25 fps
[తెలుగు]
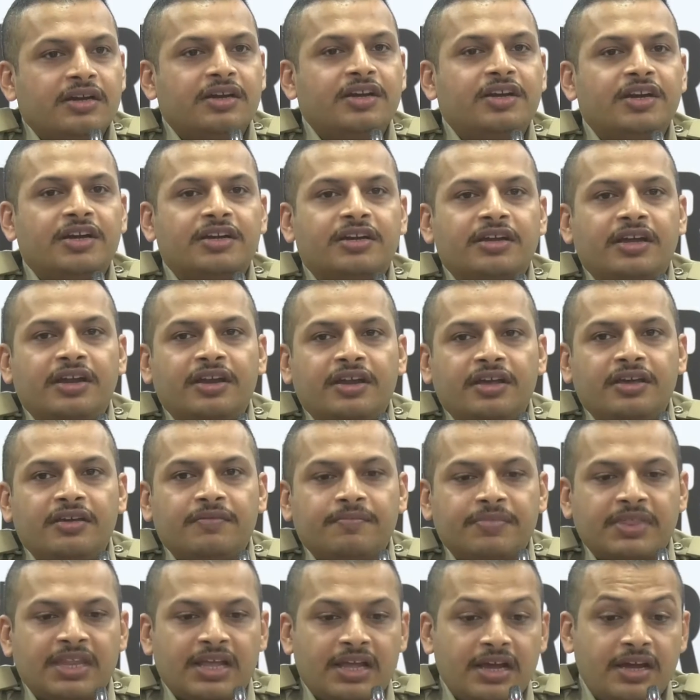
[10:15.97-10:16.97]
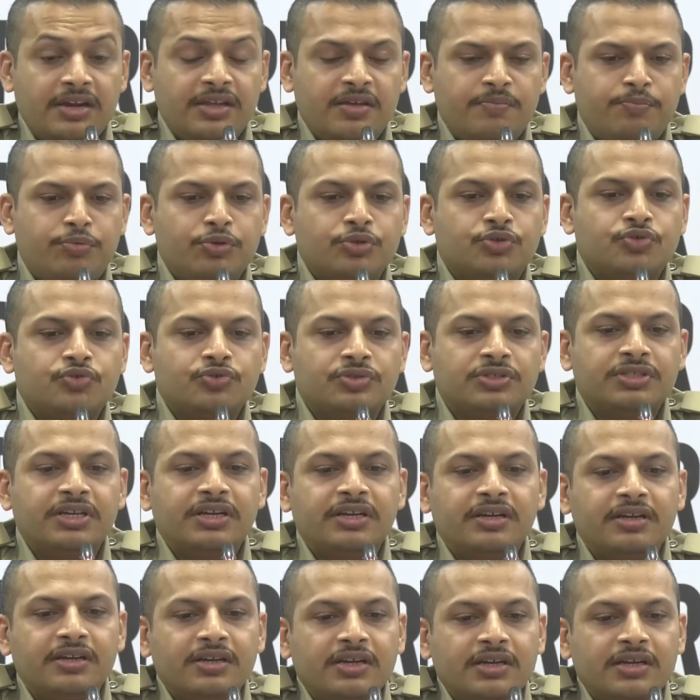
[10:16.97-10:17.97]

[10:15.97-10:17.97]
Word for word: డిటెక్ట్ అయినాయి కానీ ఇప్పుడు చూస్తే